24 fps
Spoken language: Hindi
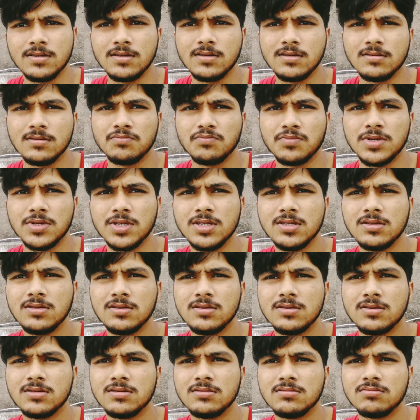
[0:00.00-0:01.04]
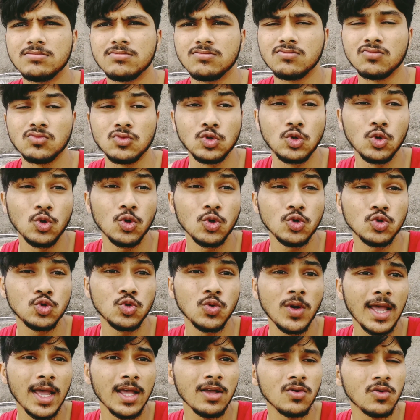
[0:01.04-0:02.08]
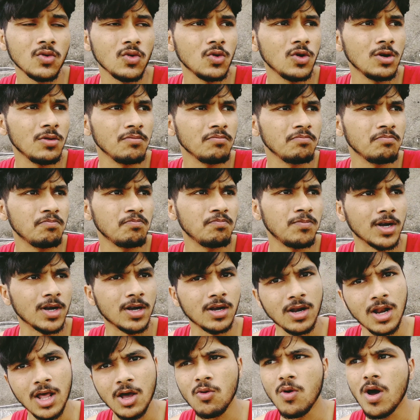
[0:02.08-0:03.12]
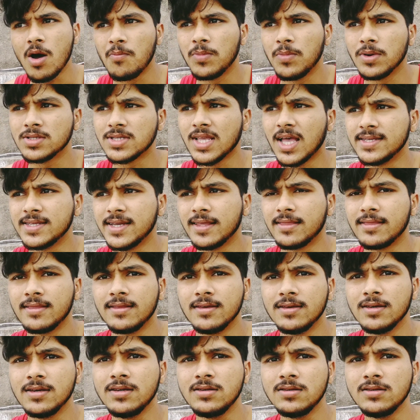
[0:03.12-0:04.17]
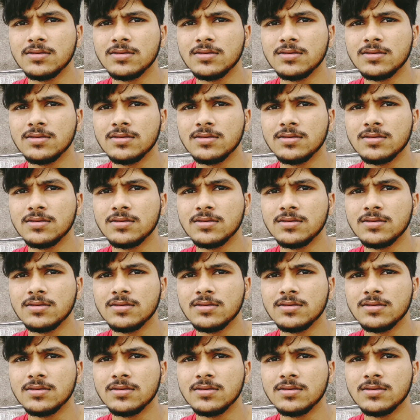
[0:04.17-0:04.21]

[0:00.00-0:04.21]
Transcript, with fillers: फिर दो जुलाई को हम पटना वापस आ जाते हैं